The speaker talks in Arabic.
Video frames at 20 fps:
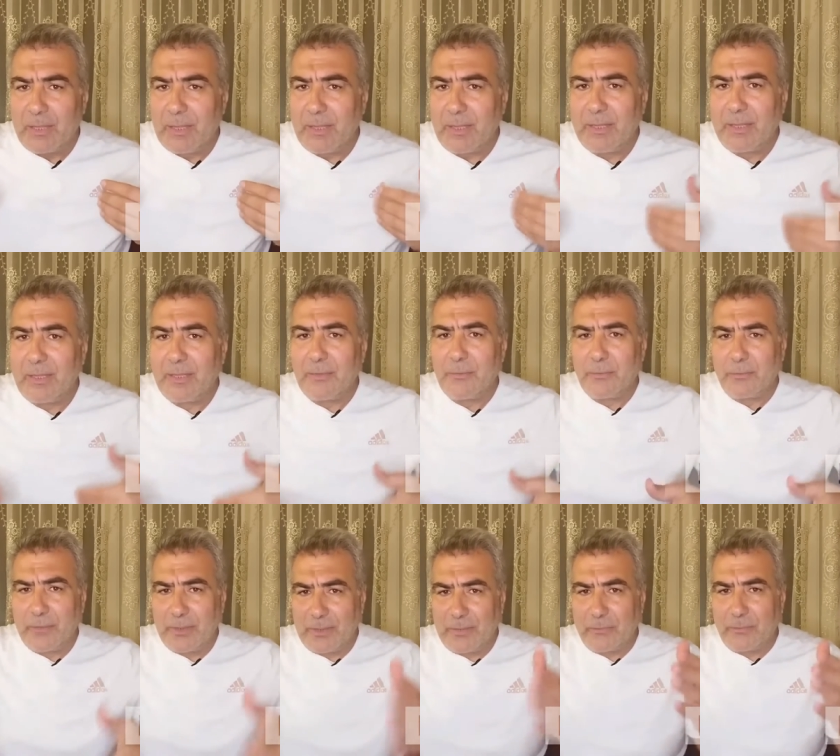آه،
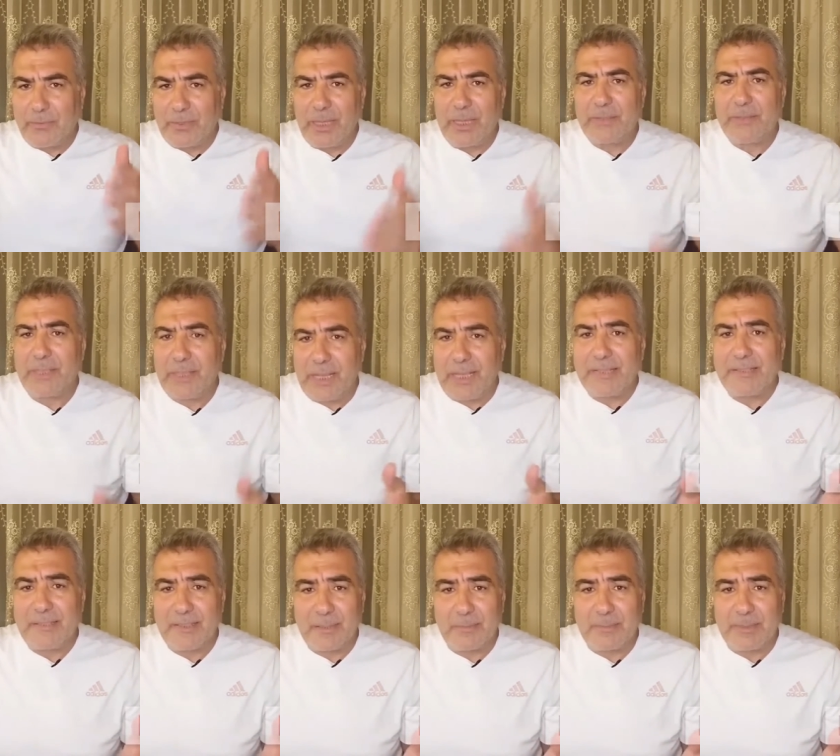في في هذا
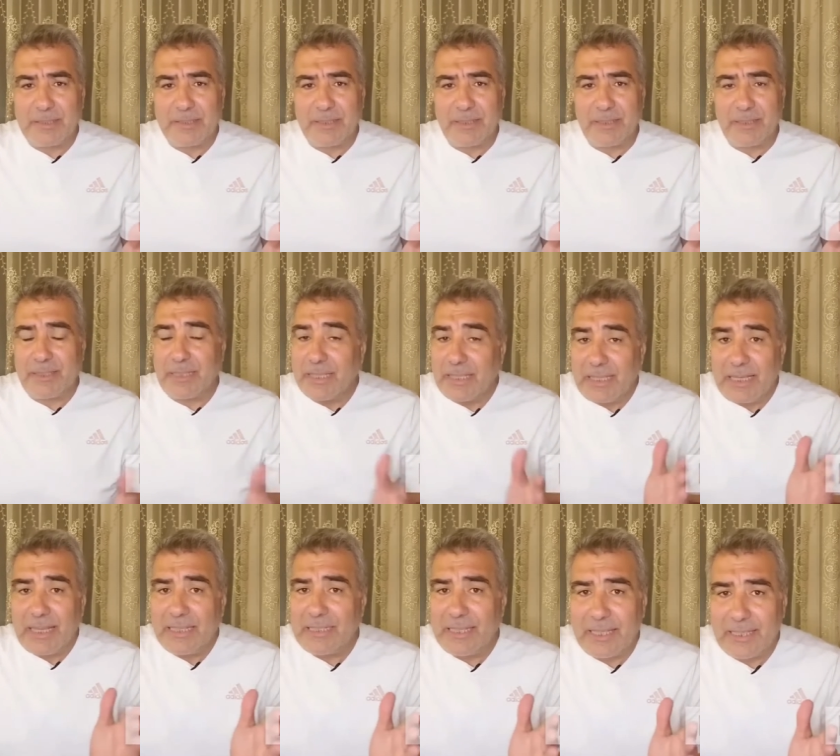العصر مثلا
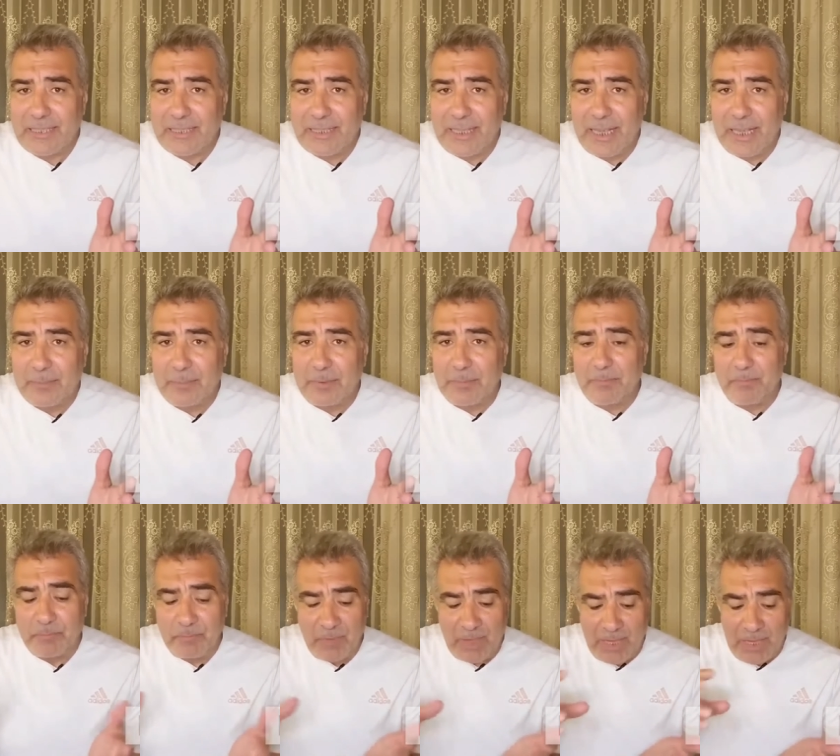لا يا أخي الحبيب
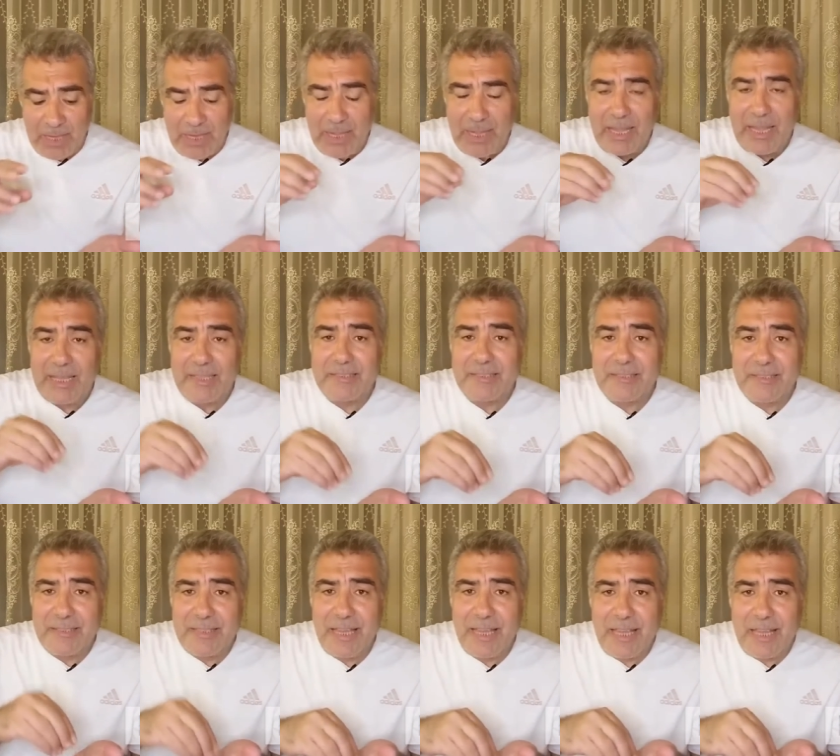
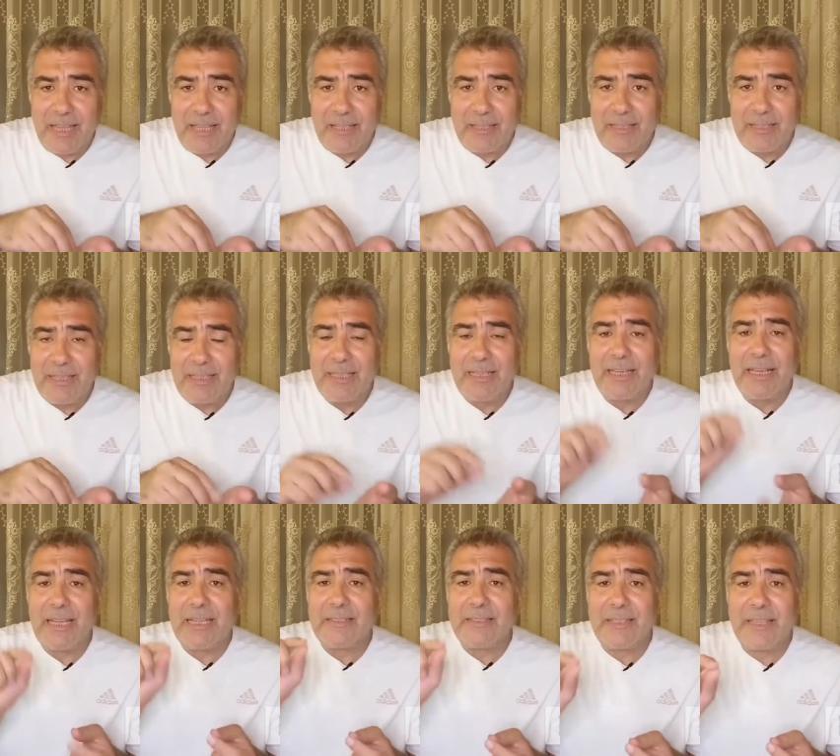الساعة
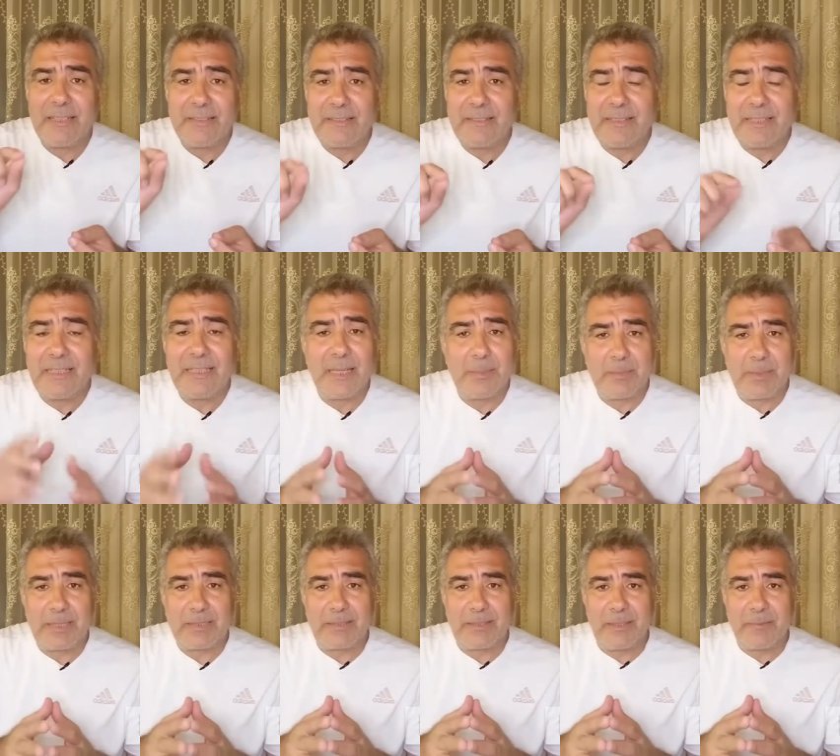لا تأتي إلا
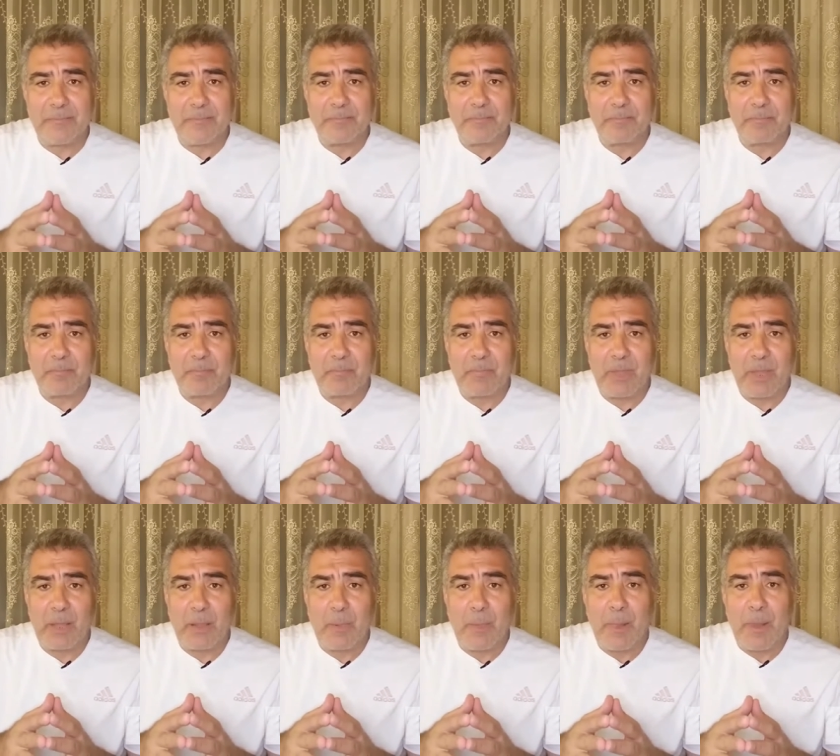بغتة
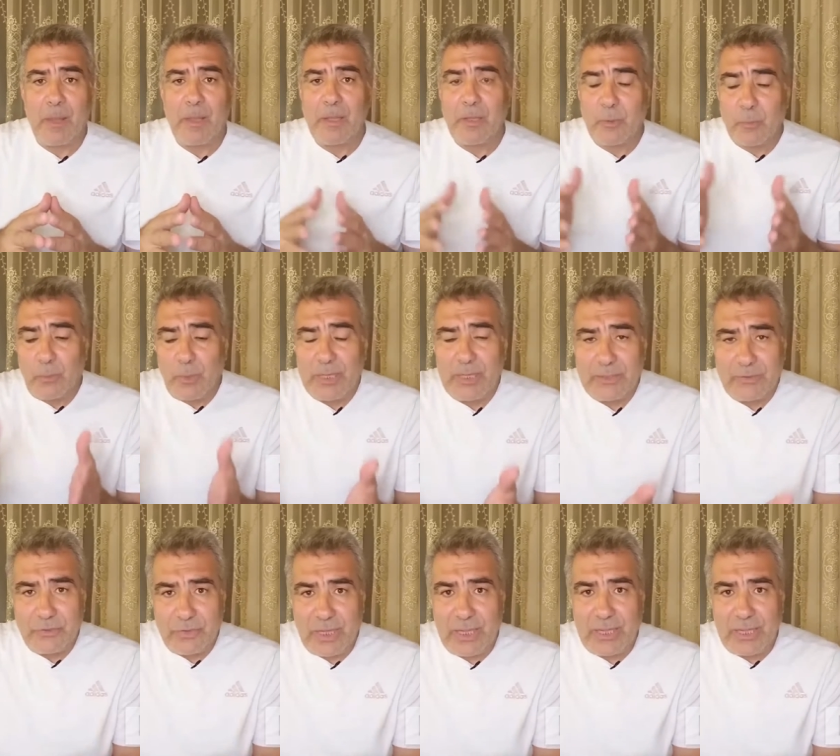وقد
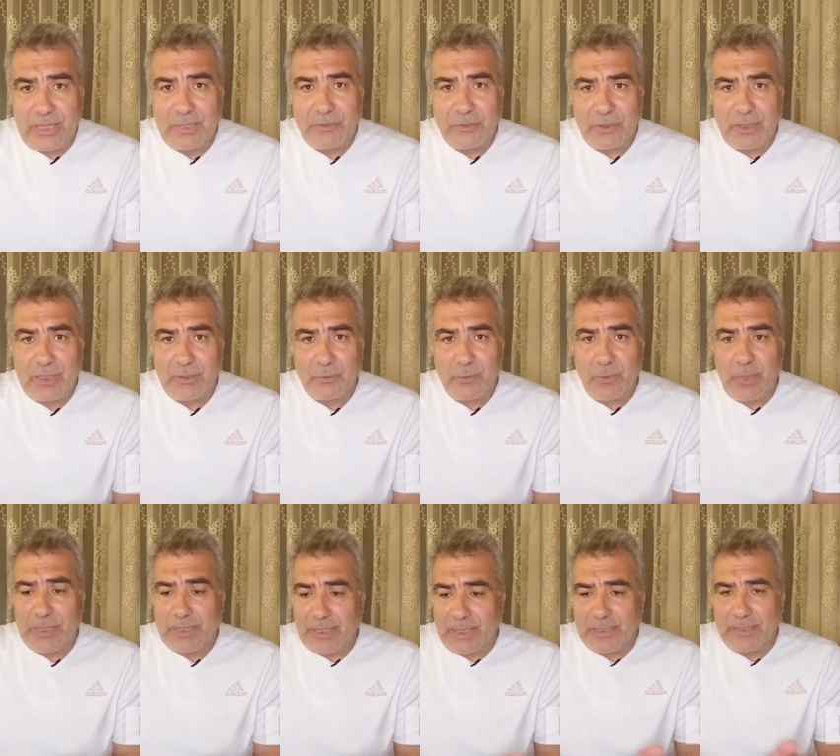جاء
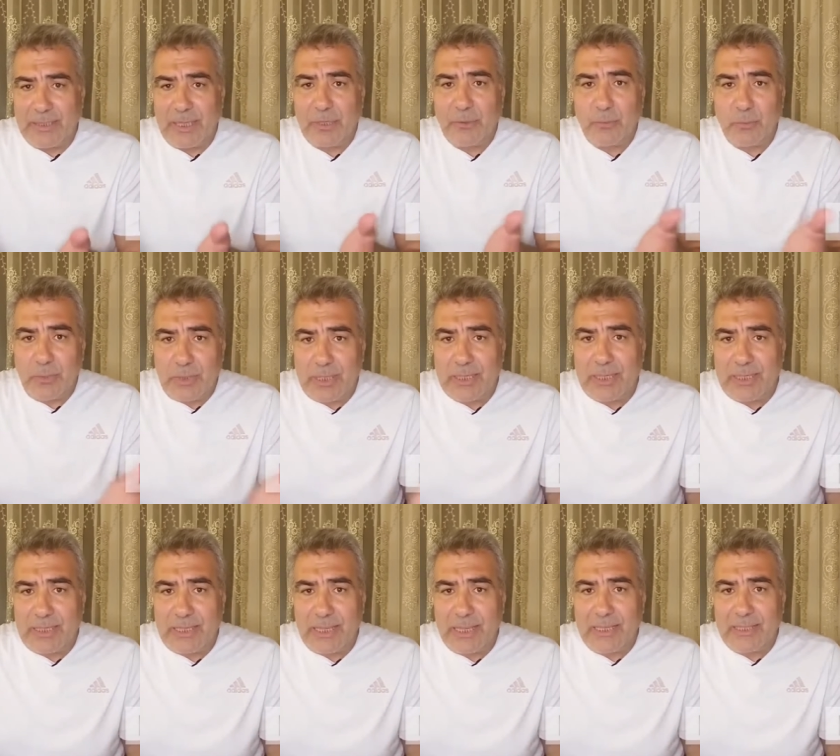أشراطها يعني نحن نرى
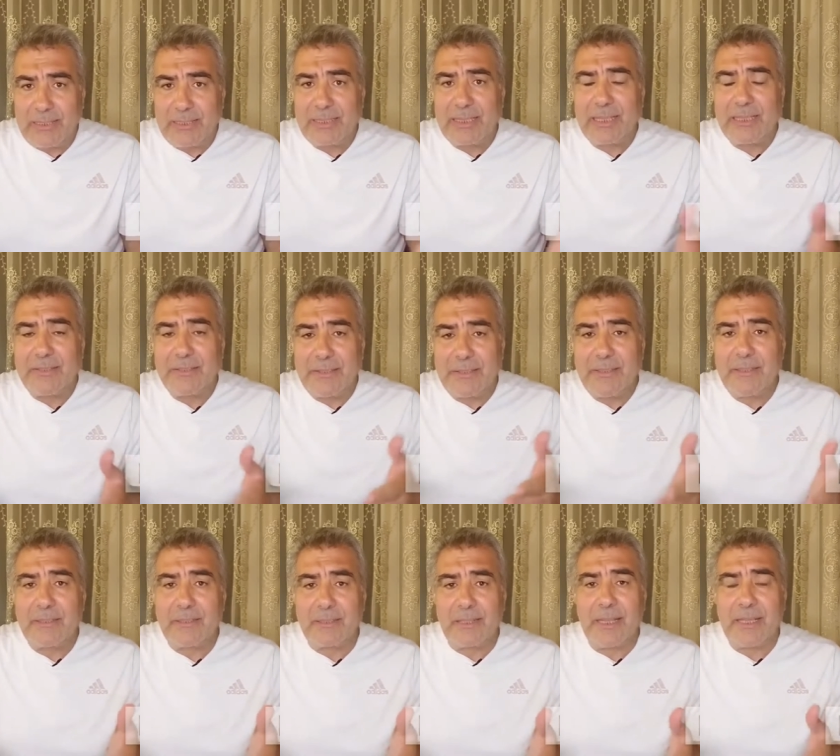الآن
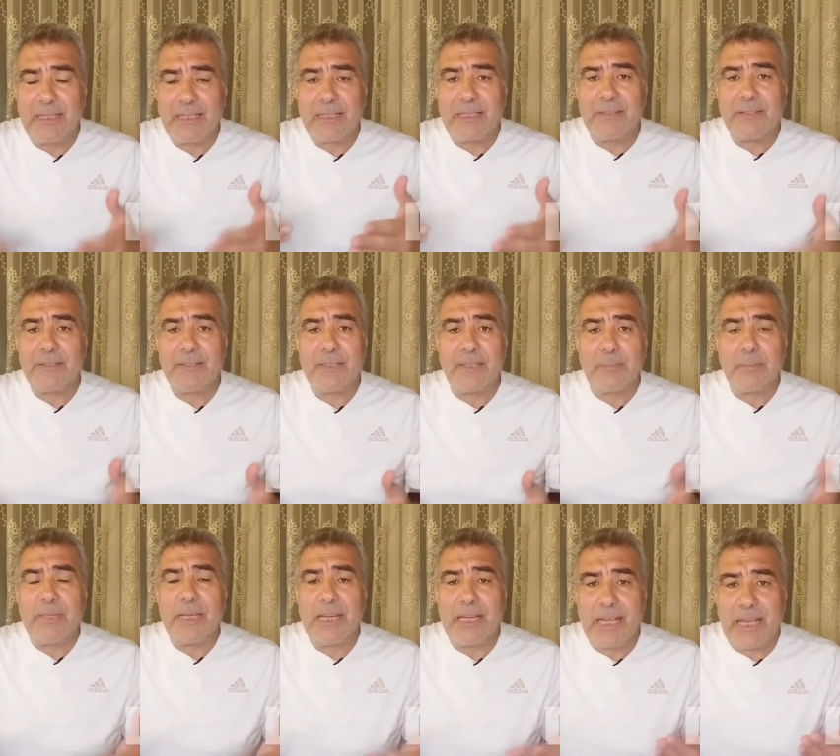كثير الكثير
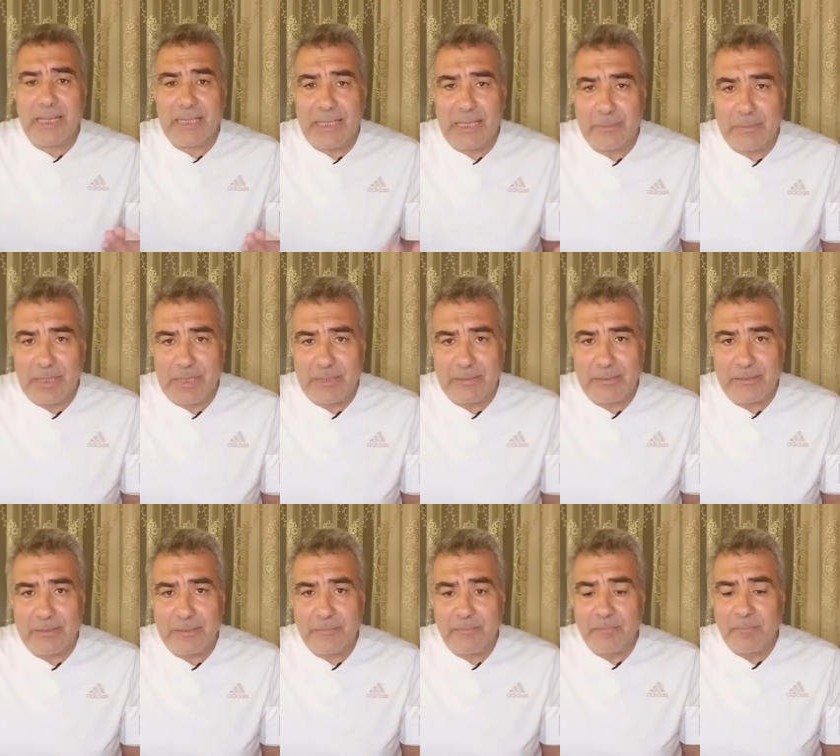من
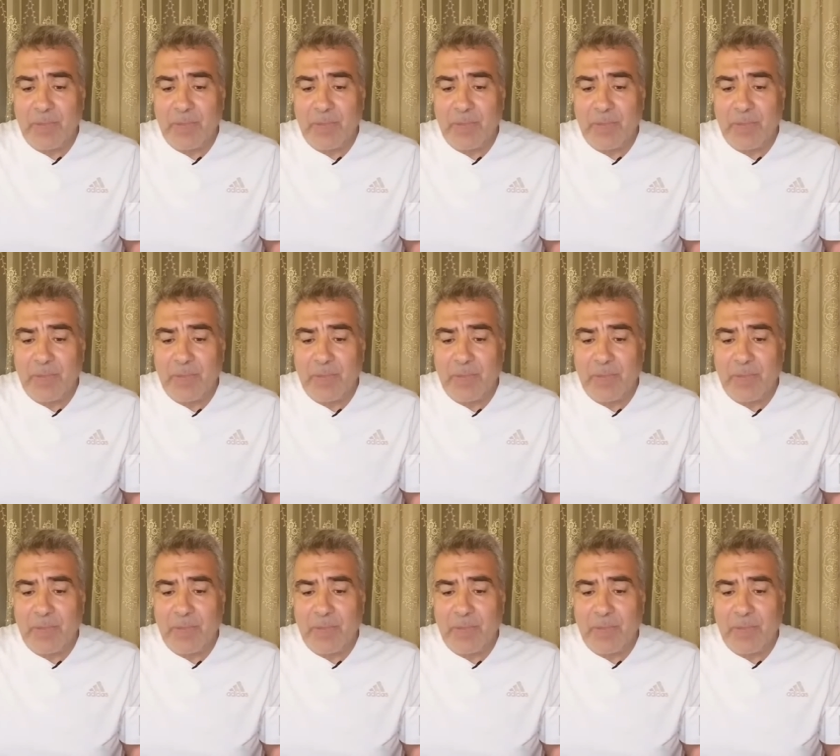العلامات